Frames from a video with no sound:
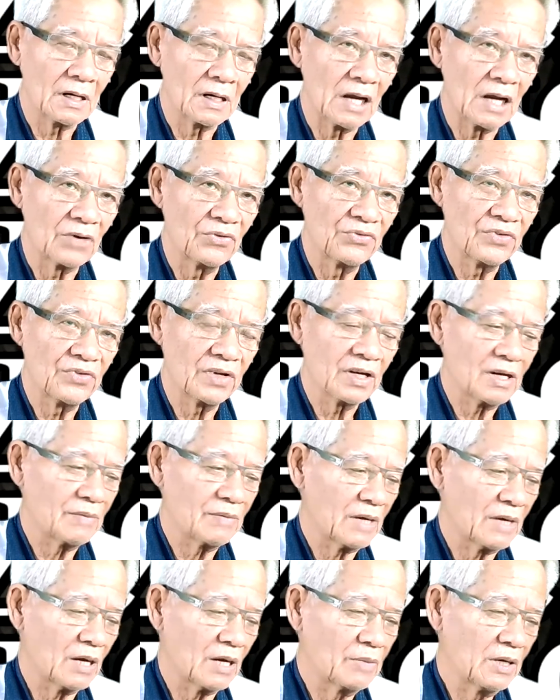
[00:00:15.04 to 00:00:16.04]
ดังๆหน่อยสิครับ
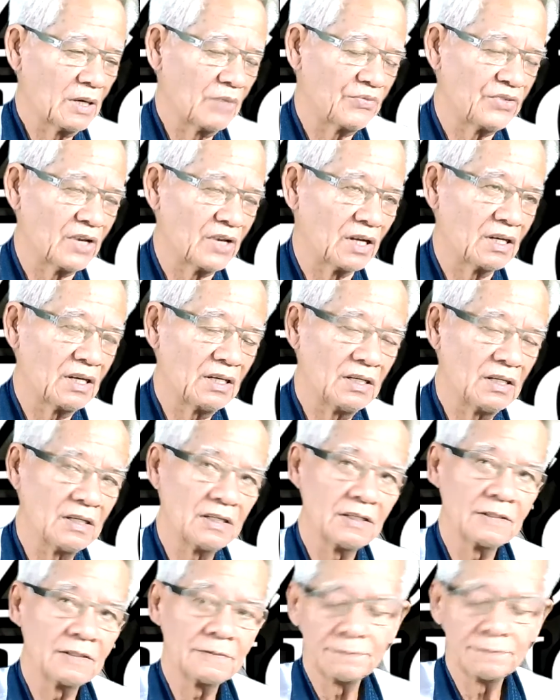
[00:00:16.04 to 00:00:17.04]
ดังเพิ่มเสียงนิดนึ
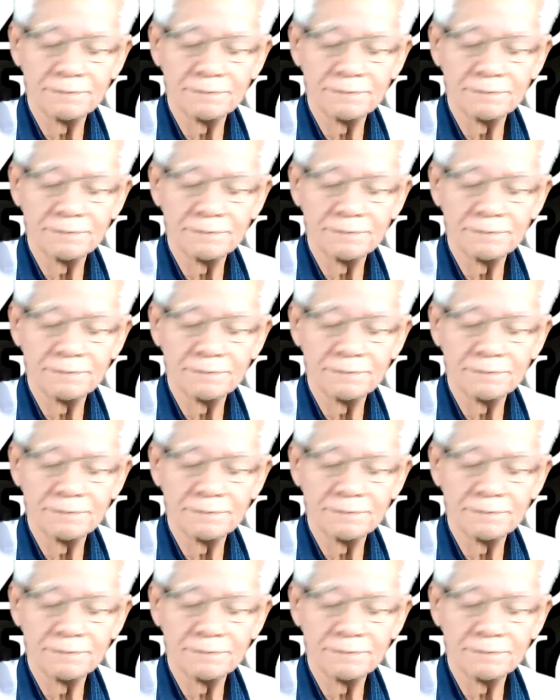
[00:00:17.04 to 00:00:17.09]
ง